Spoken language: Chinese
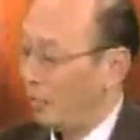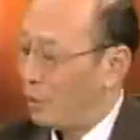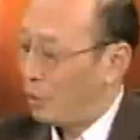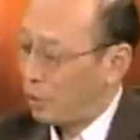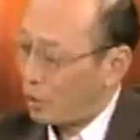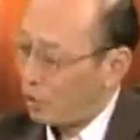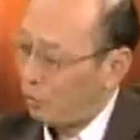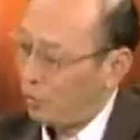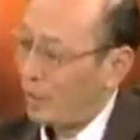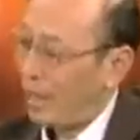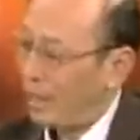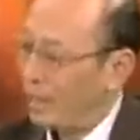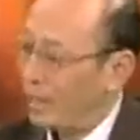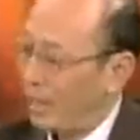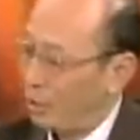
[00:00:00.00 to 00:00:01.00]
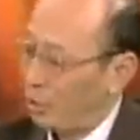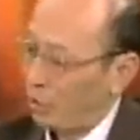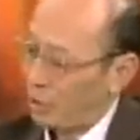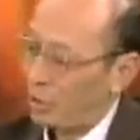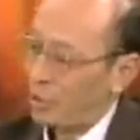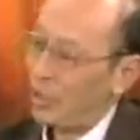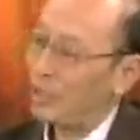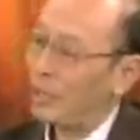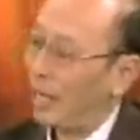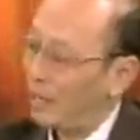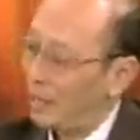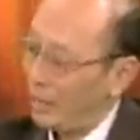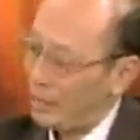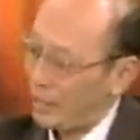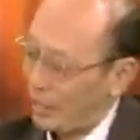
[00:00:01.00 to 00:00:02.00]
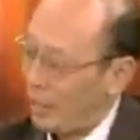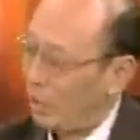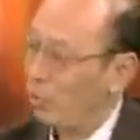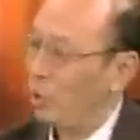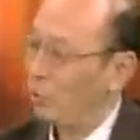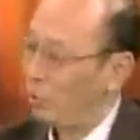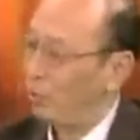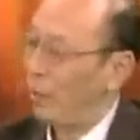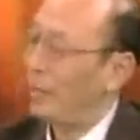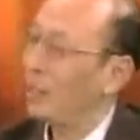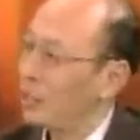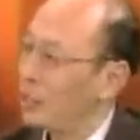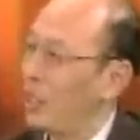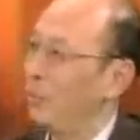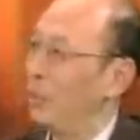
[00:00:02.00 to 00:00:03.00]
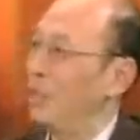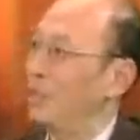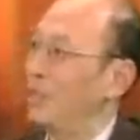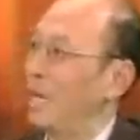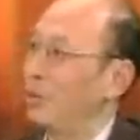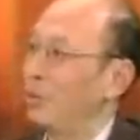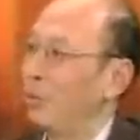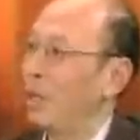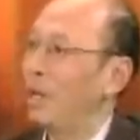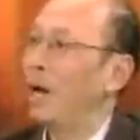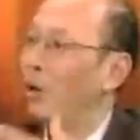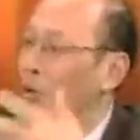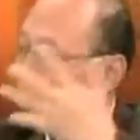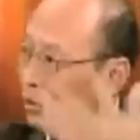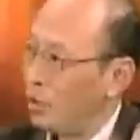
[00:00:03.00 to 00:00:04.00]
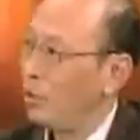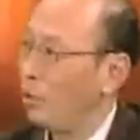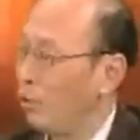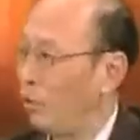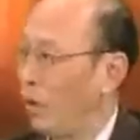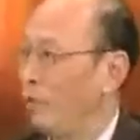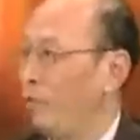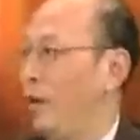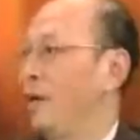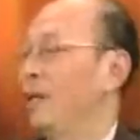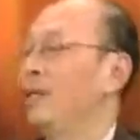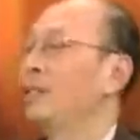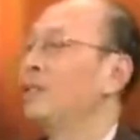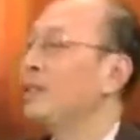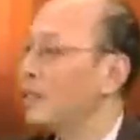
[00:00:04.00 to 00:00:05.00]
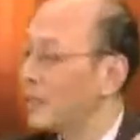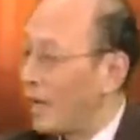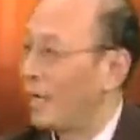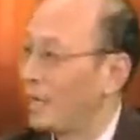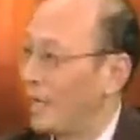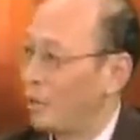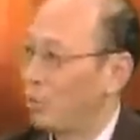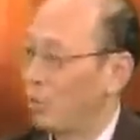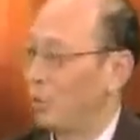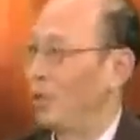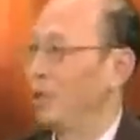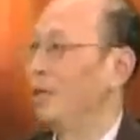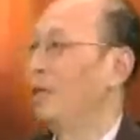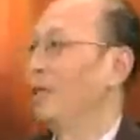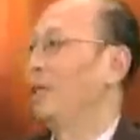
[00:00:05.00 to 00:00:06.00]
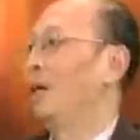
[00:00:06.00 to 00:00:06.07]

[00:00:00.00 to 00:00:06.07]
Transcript: 那美国政府他应该做的事情，他应该加强内部，把那个泄密人查出来，然后以后防范。这是他应该做的。